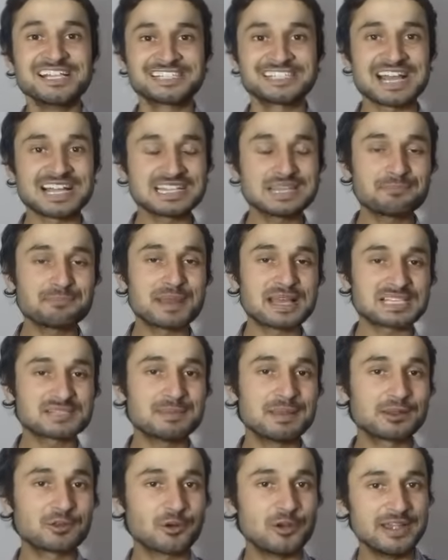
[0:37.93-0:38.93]
साथ ही प्रेस
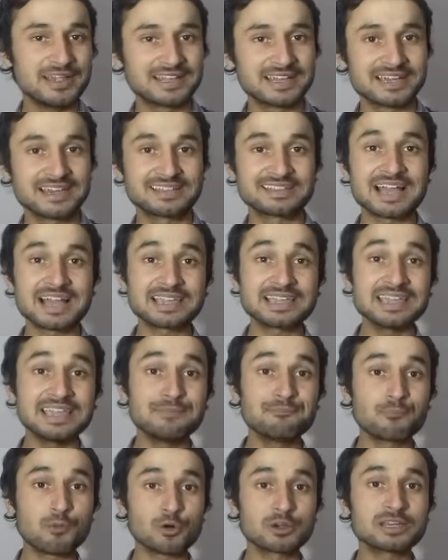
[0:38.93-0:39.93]
बेल को हिट करें ताकि
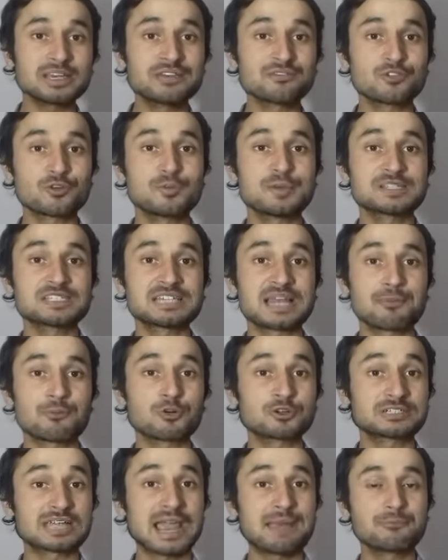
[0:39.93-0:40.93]
इंपॉर्टेंट इन्फॉर्मेशन
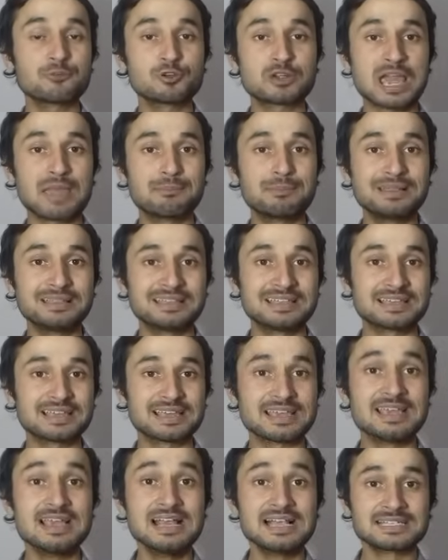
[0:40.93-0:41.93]
आपको टाइम टू टाइम मिलती
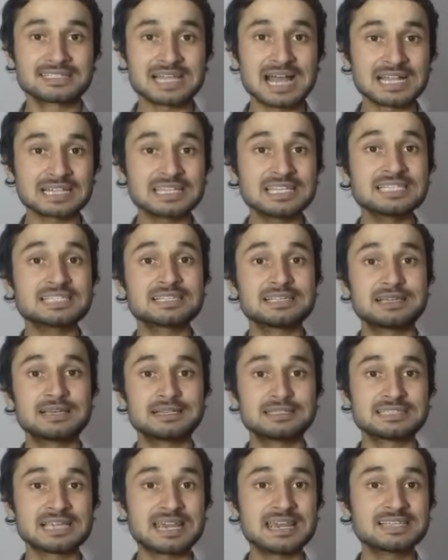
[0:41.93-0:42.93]
रहे साथ ही इस
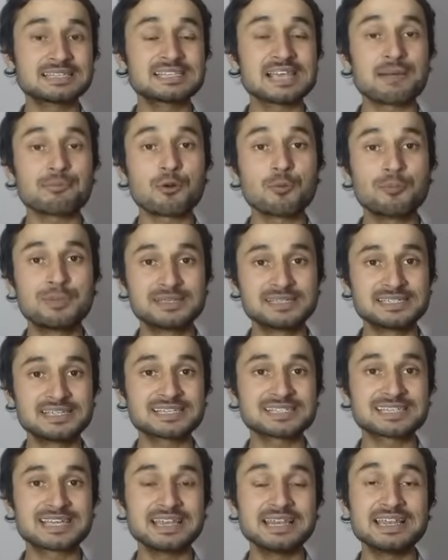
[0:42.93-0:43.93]
चैनल से आपको
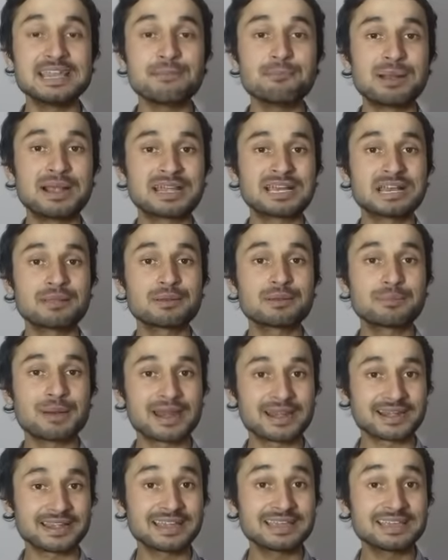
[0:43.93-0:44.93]
बिजनेस के लिए मल्टी लेवल
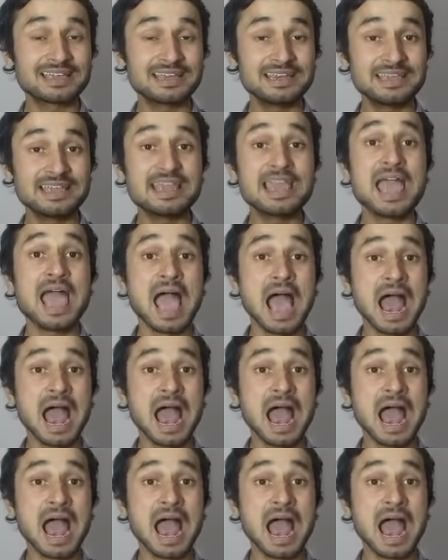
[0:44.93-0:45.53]
मार्केटिंग के लिए